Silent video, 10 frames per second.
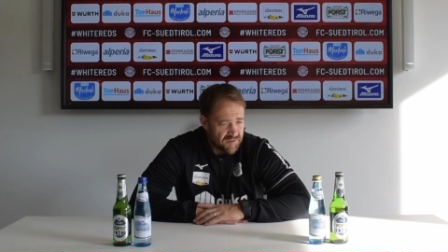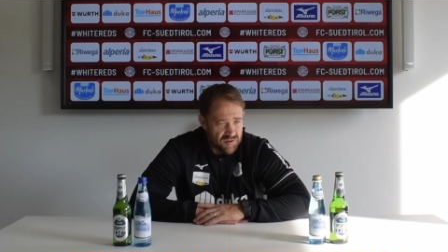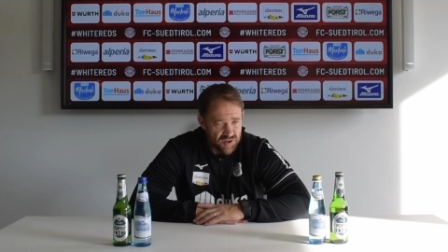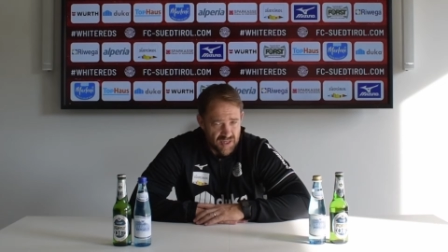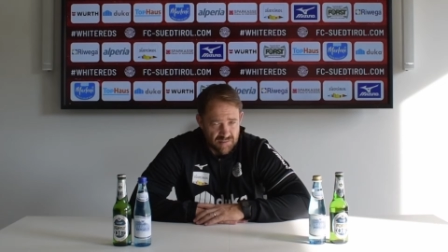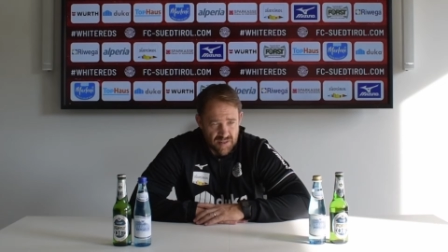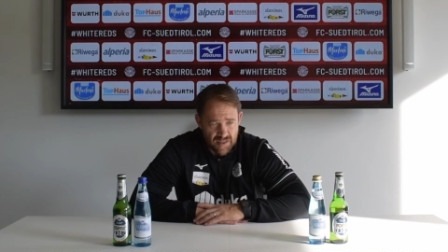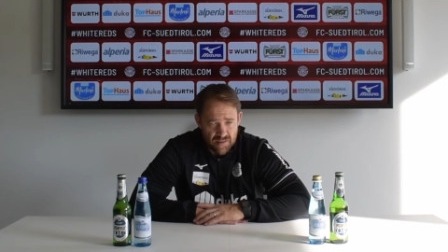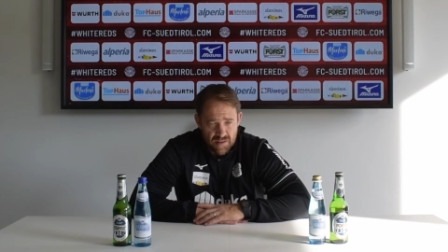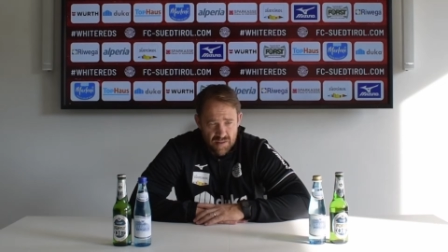
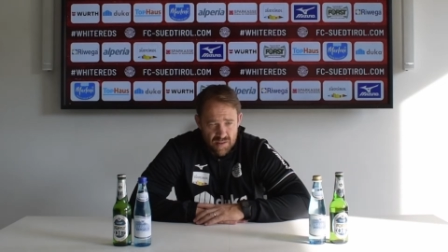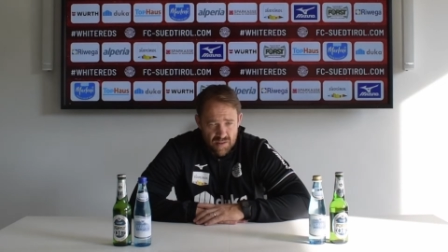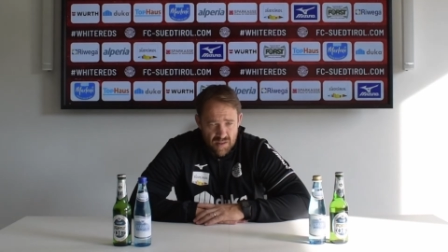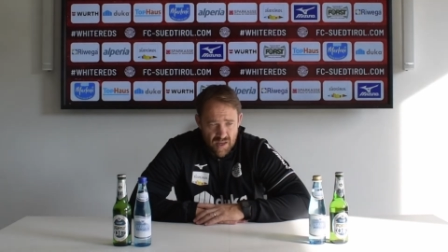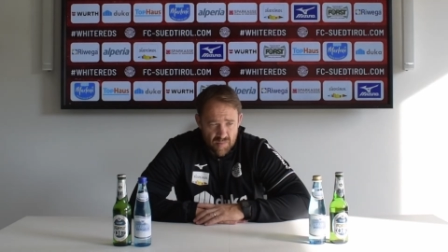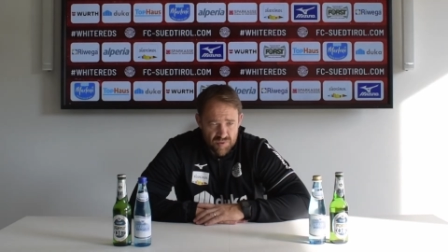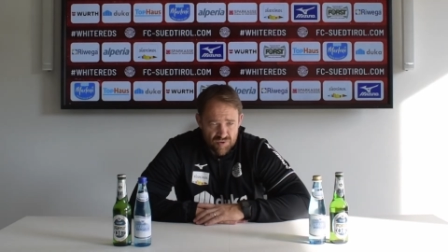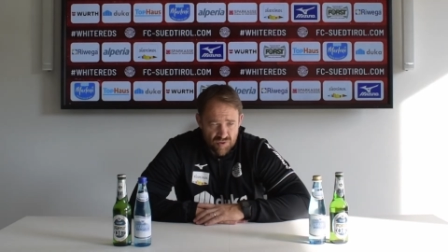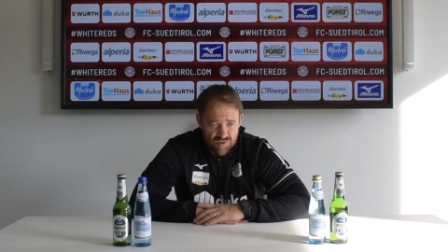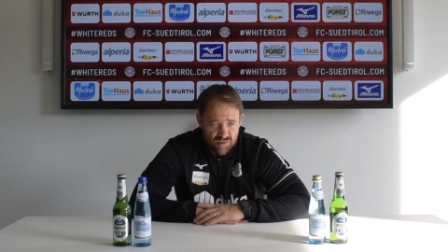vincente ha
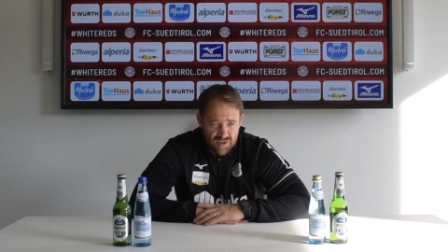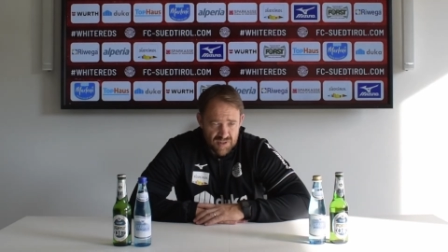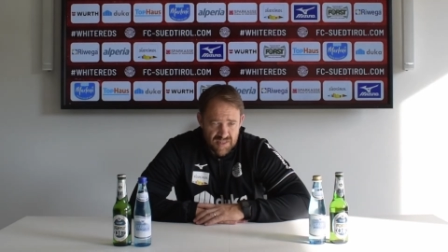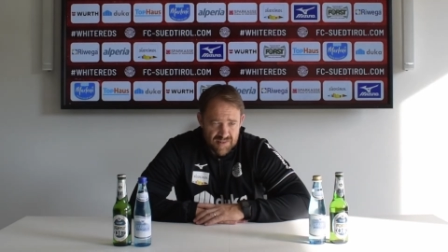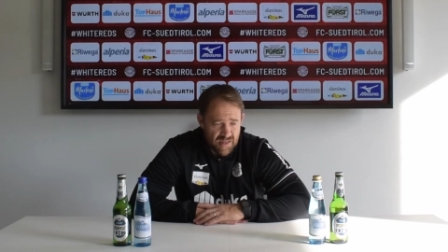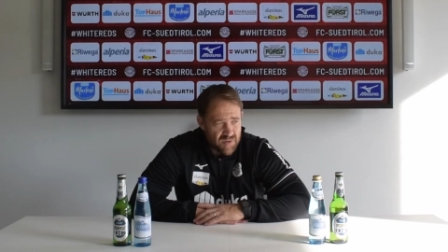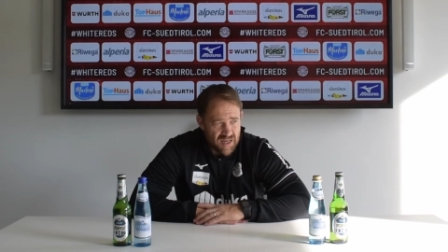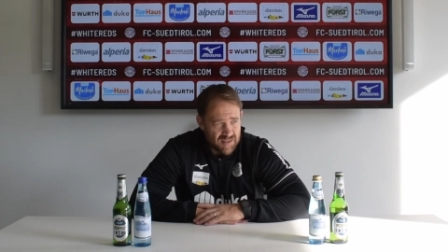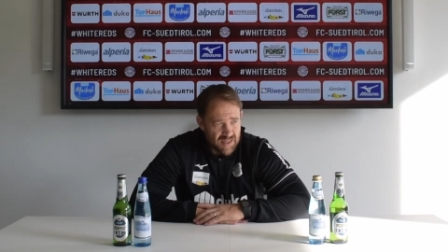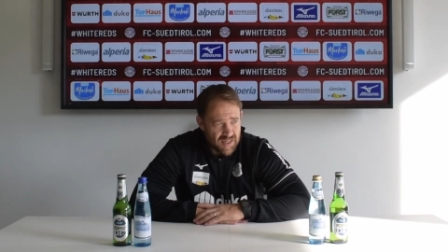bisogno di
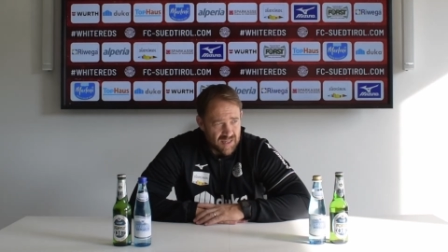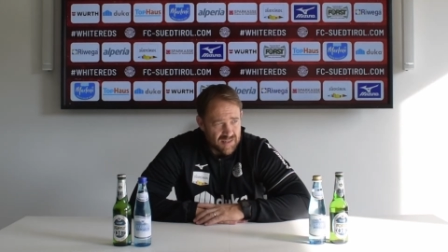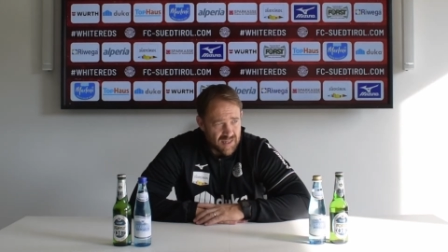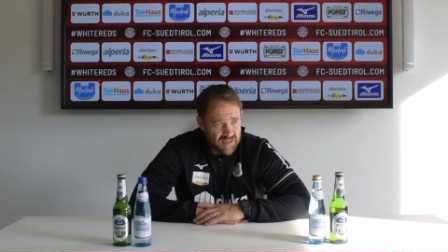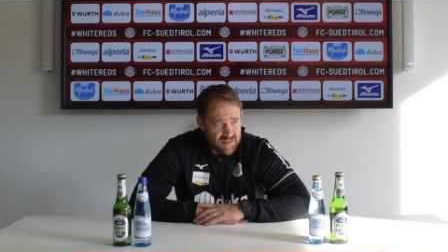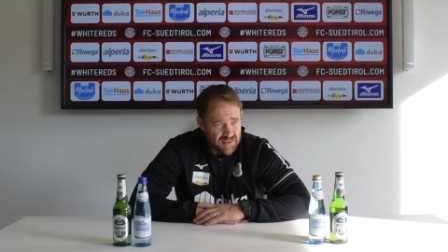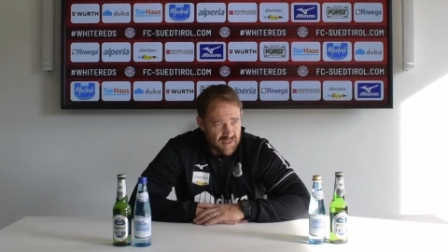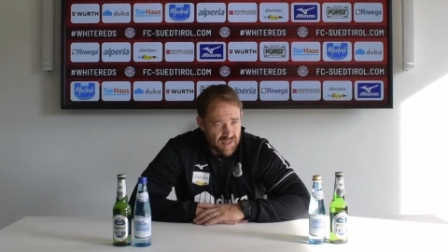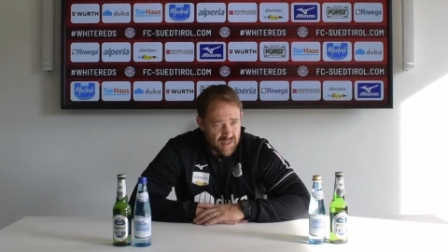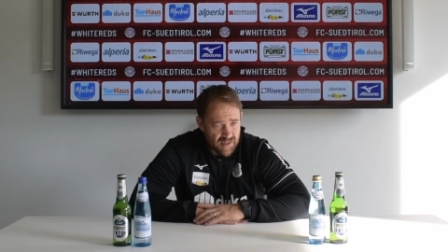determinate
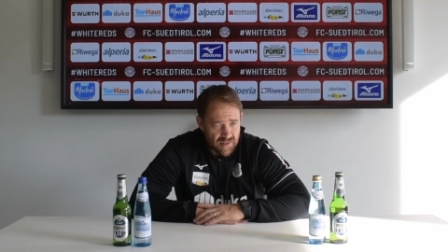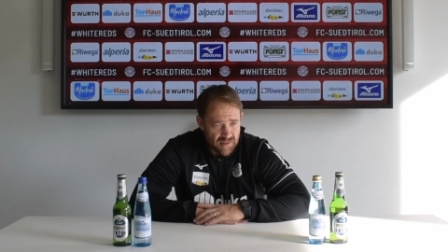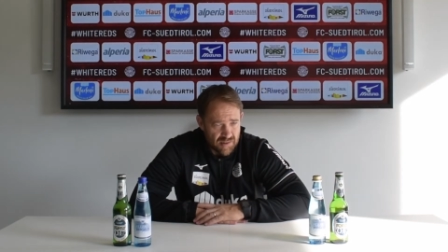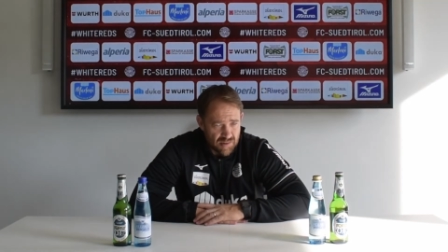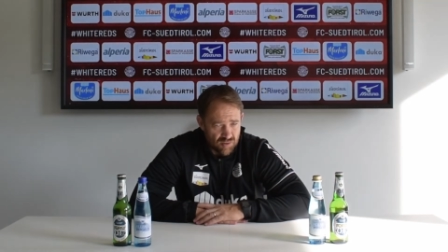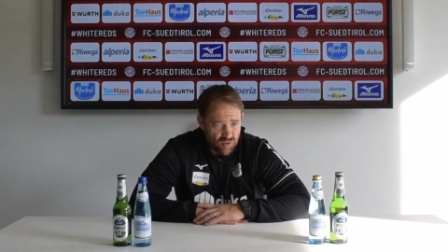caratteristiche,